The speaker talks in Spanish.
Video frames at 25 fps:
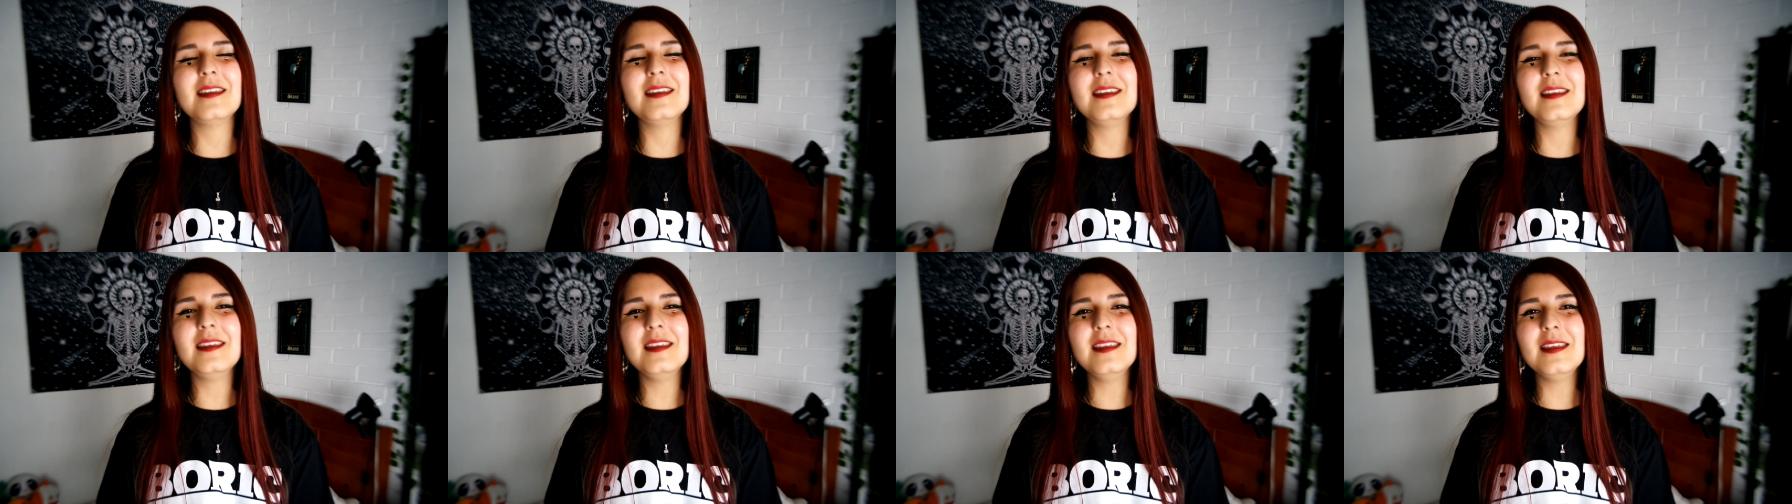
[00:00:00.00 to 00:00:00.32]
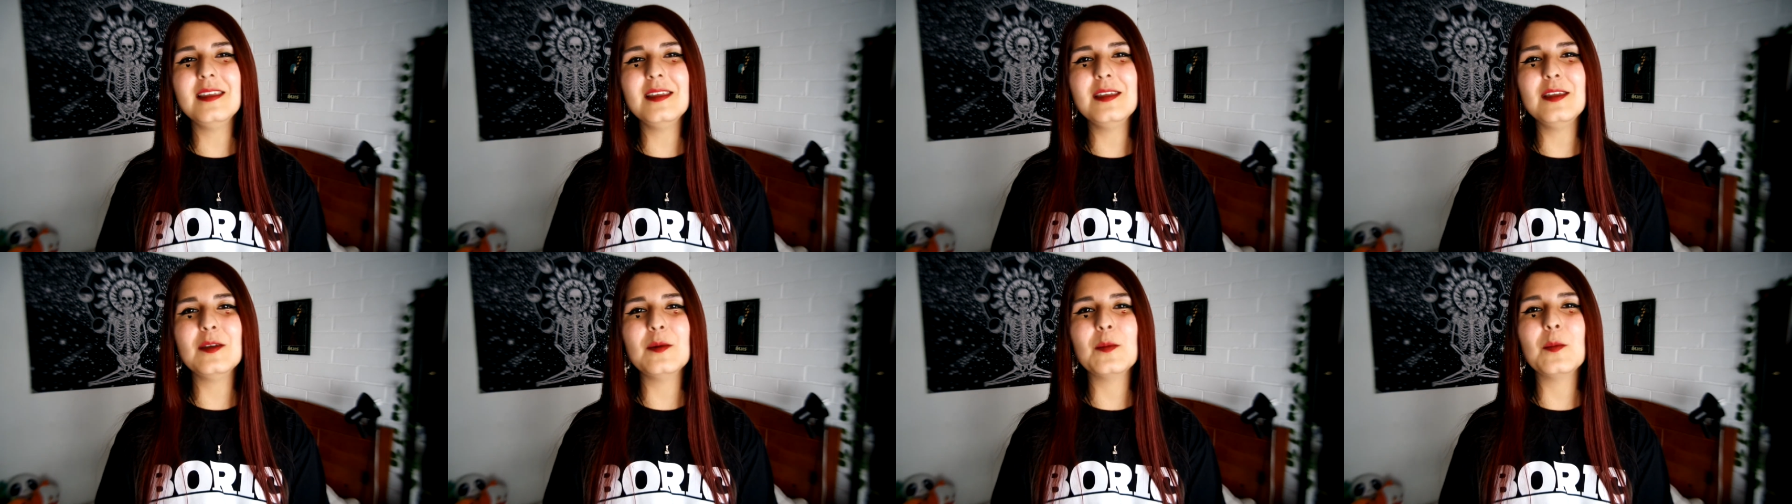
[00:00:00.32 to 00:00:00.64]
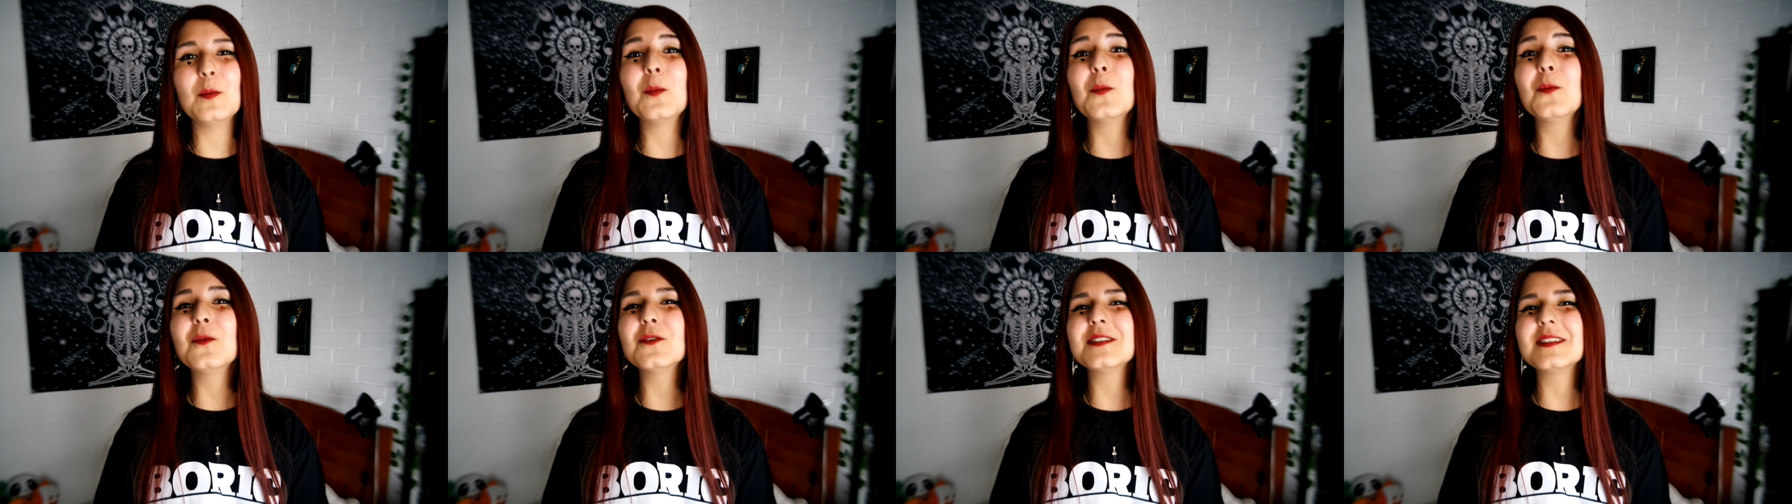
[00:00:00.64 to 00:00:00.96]
Y
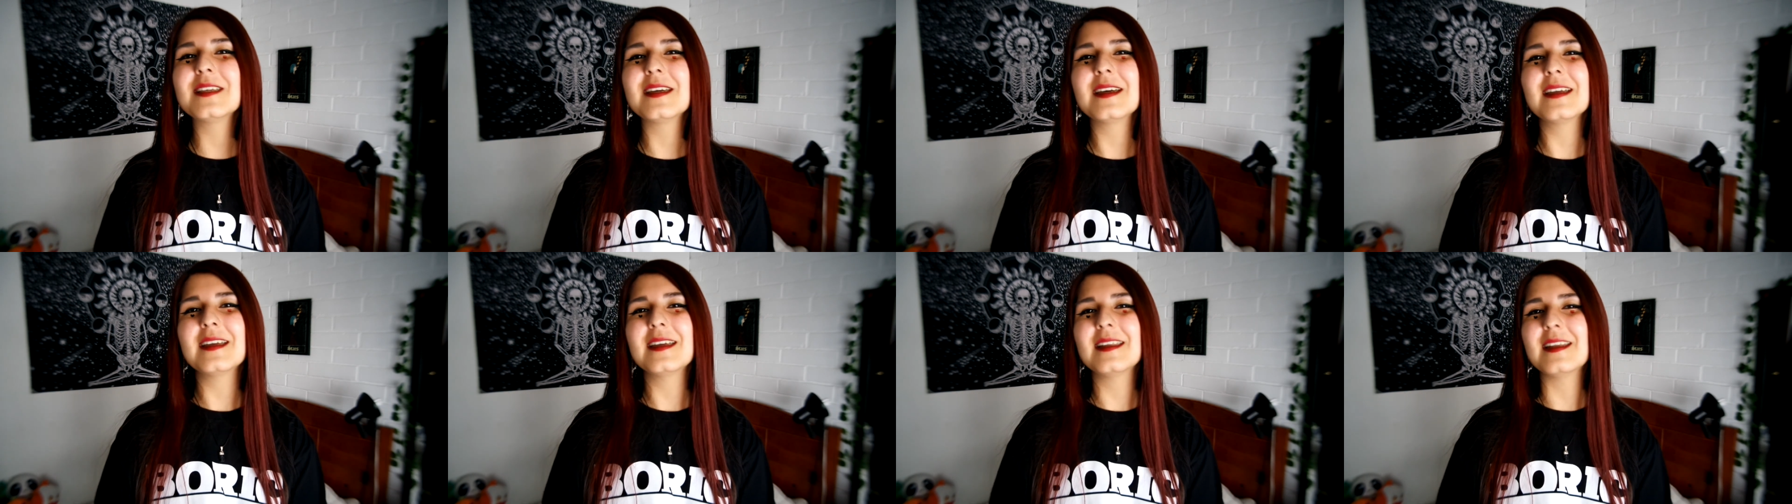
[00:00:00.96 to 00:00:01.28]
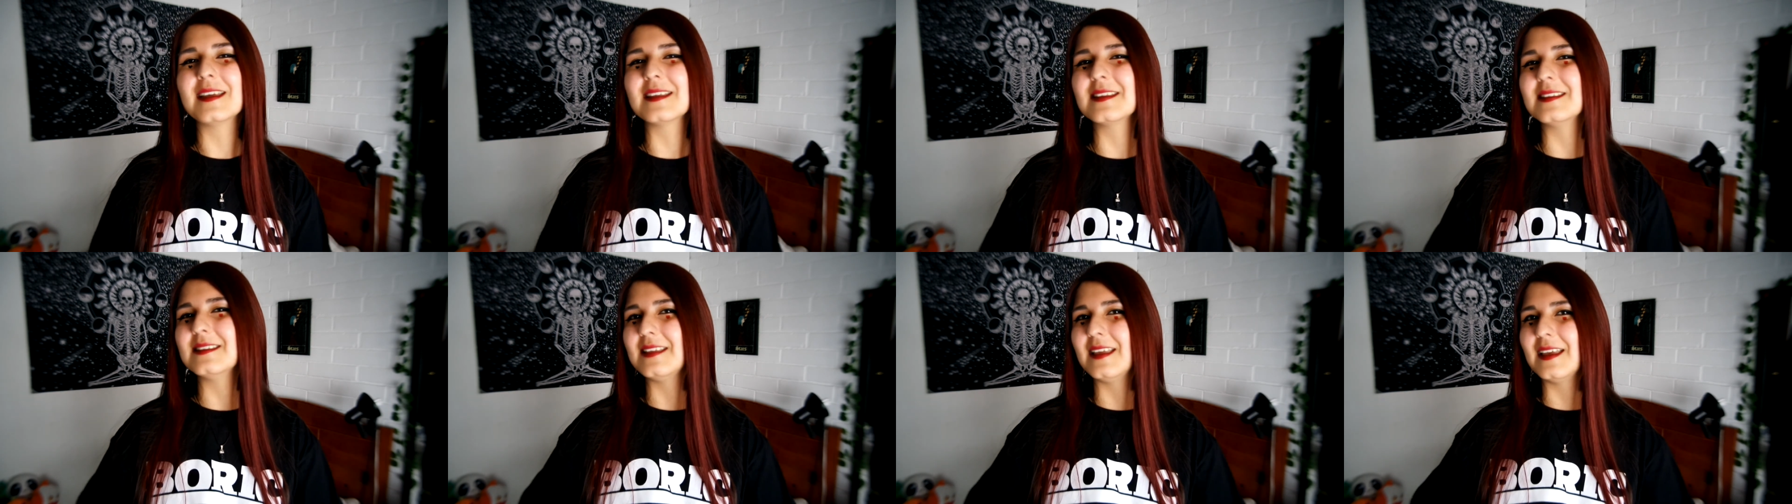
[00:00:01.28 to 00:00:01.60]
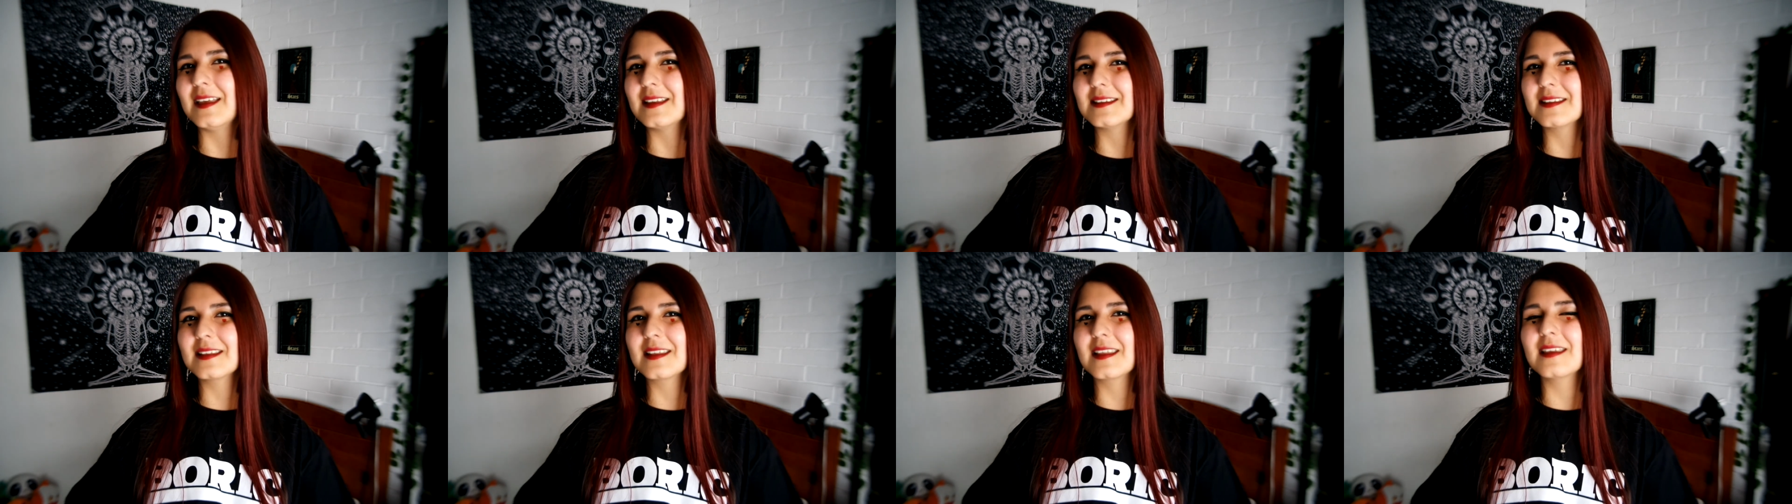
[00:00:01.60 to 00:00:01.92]
muchas
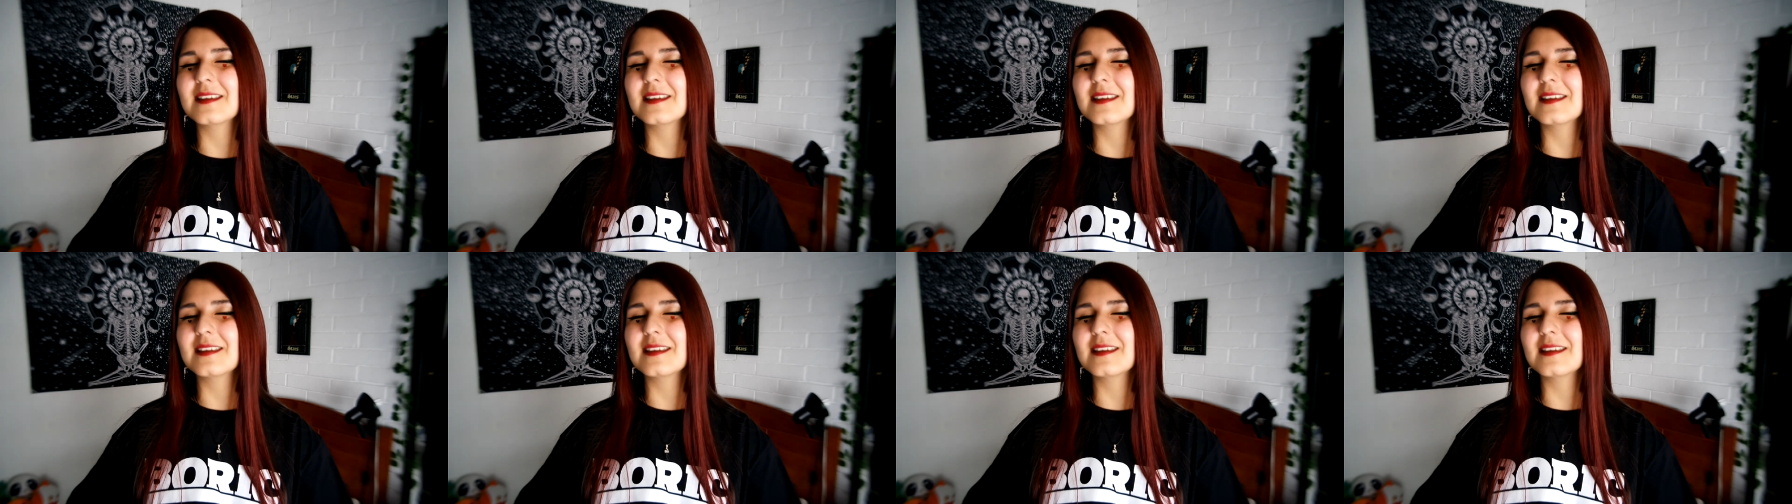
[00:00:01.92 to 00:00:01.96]
gracias.